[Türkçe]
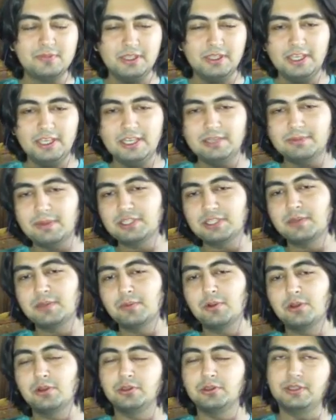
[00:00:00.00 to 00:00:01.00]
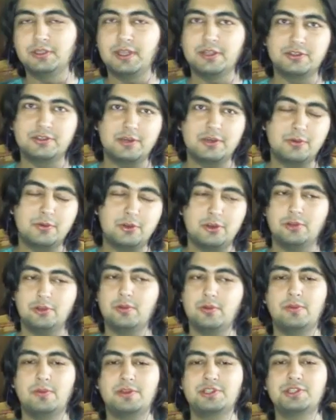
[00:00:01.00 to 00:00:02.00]
İlk başta böyle oluyor daha sonra böyle olmuyor.
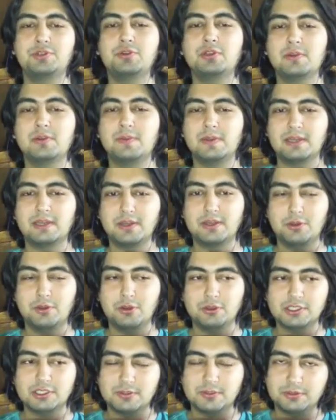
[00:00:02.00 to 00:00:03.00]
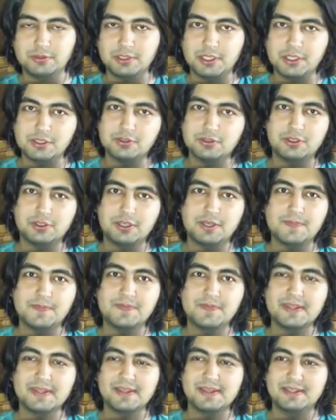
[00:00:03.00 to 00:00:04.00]
Başka yüklemekten de yok zaten bundan sonra.
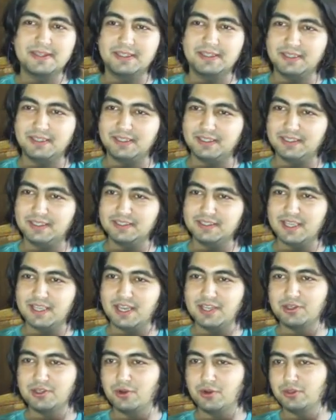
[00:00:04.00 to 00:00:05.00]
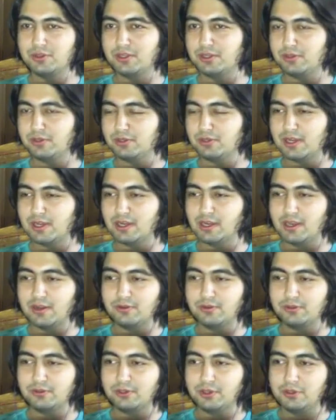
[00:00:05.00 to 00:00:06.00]
Ee, sadece oyunları yüklerken
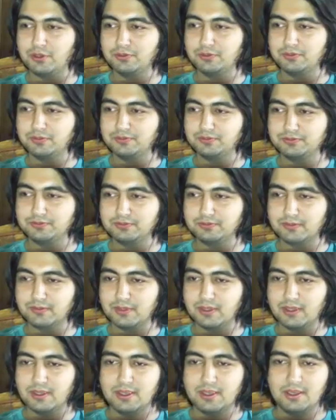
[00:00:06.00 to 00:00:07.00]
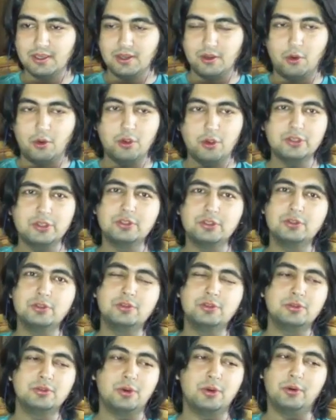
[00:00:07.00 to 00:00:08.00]
oluyor. Oyunun
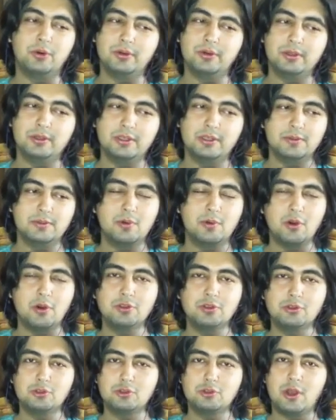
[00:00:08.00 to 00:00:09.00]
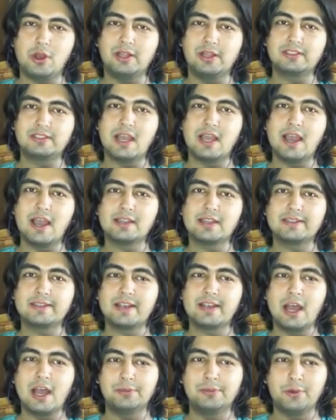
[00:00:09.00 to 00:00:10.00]
e, bu oyun su altı hayatta
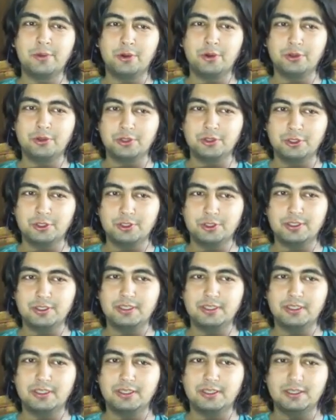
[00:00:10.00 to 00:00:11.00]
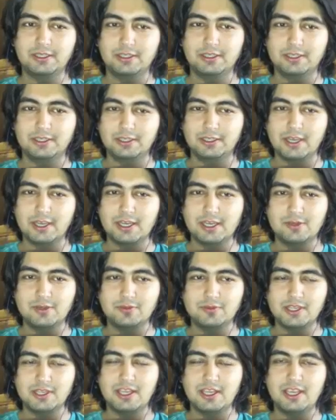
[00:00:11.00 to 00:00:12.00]
kalma oyunu. E, kendimize
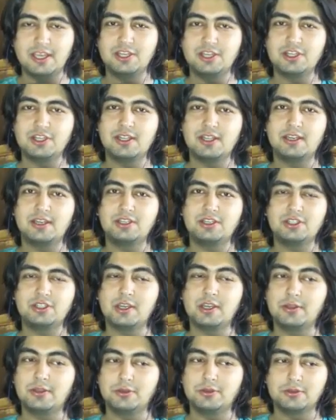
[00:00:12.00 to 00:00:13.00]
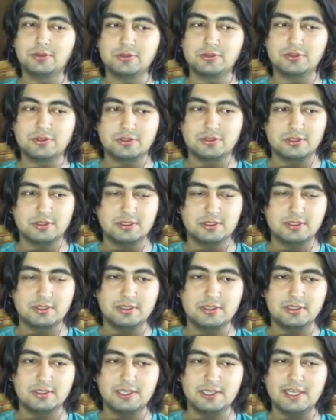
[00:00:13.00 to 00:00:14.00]
yeni şeyler inşa ediyoruz. E,
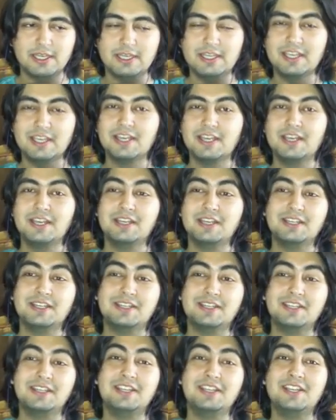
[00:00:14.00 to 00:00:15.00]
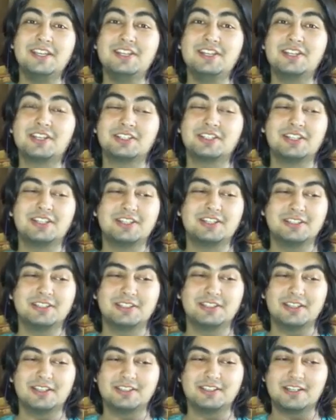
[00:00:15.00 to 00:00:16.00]
yeni e, icatların
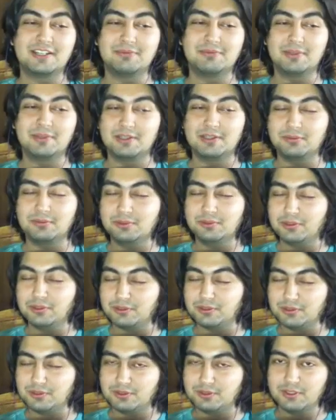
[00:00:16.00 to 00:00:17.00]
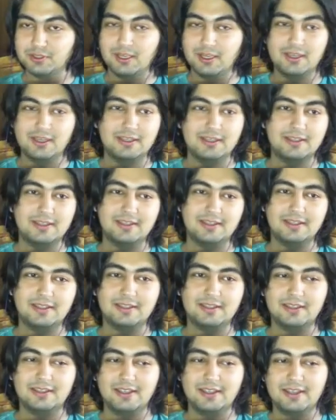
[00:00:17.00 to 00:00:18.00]
tasarımlarını buluyoruz e,
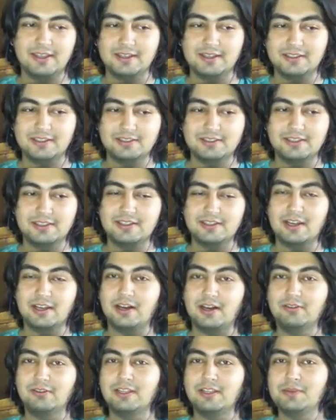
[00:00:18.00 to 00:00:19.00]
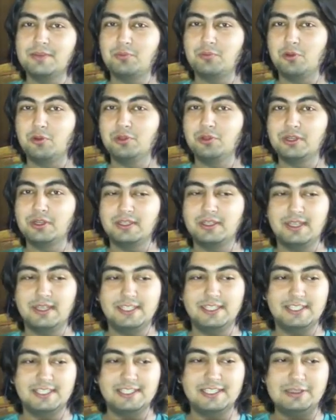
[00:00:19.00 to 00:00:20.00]
yaratıkları avlayıp onların
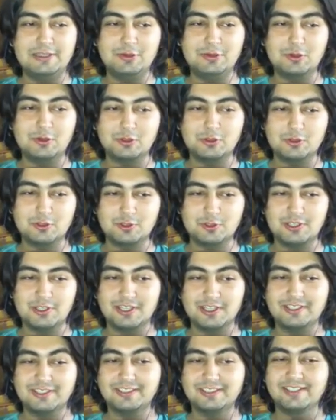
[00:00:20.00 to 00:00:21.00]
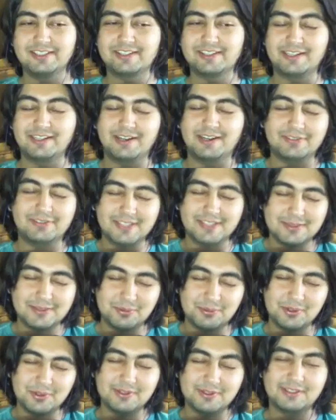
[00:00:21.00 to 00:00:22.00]
etini yiyoruz. Yaratıkları avlayıp
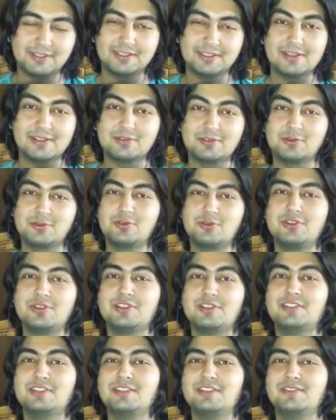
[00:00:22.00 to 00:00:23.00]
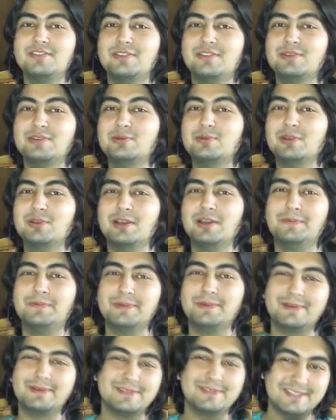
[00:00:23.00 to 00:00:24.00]
onlardan su şişesi ve su
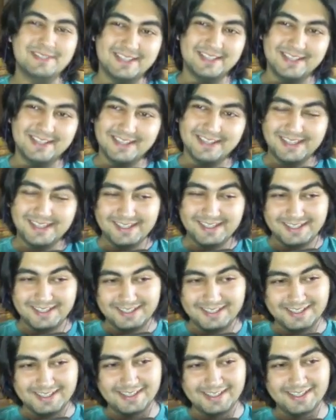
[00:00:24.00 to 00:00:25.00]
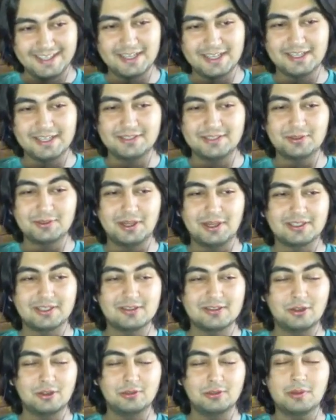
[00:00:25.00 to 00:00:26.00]
yapıyoruz. E, su altında
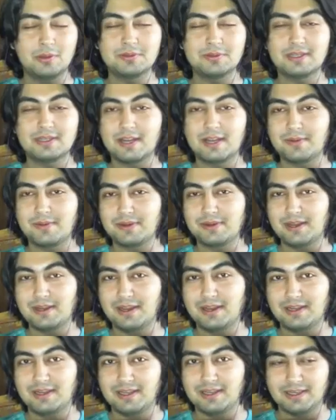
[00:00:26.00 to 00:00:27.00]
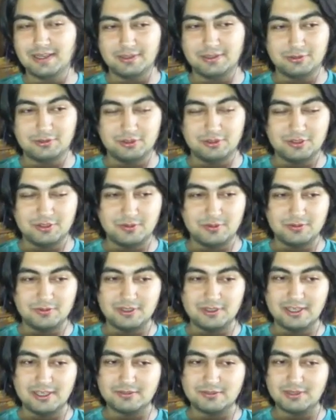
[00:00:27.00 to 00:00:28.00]
olmamıza rağmen hala su içmemiz
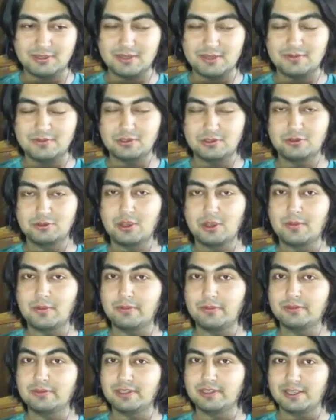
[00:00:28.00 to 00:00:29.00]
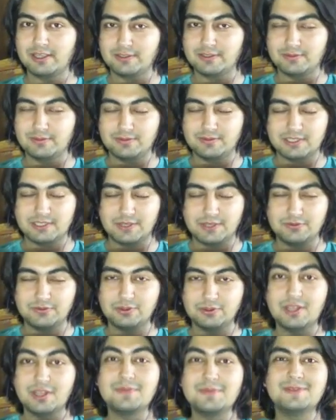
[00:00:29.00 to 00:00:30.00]
lazım. Kendimize su yapmamız lazım. Saf su,
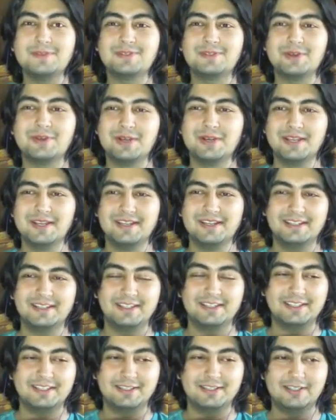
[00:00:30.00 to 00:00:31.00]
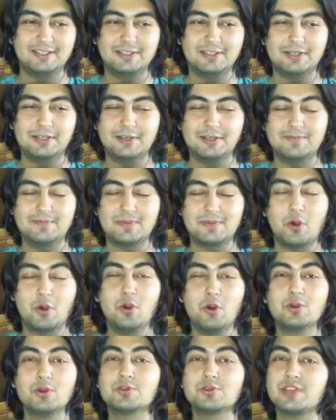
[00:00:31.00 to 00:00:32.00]
temiz su. E, oyun
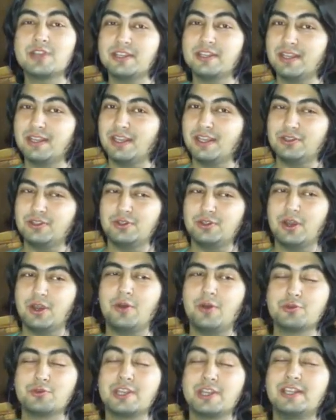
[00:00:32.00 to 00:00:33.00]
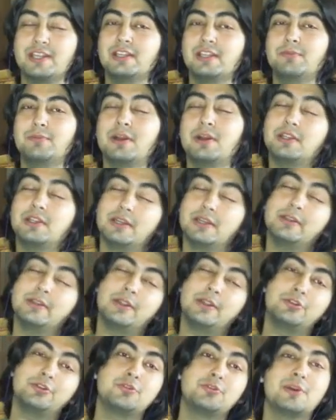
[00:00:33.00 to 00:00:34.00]
uzayda geçiyor. Uzaydaki yani daha
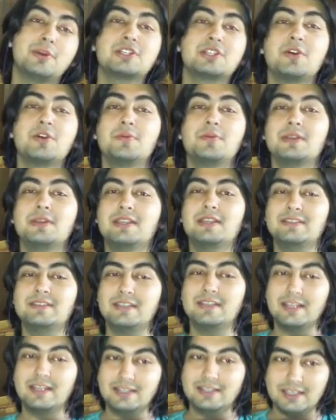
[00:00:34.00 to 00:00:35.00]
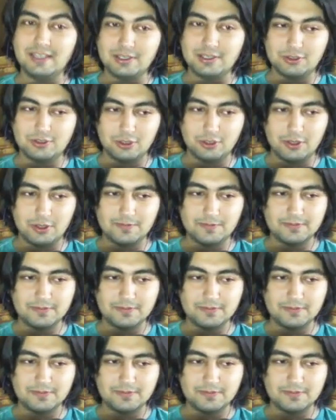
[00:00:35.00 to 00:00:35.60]
doğrusu başka bir gezegende geçiyor.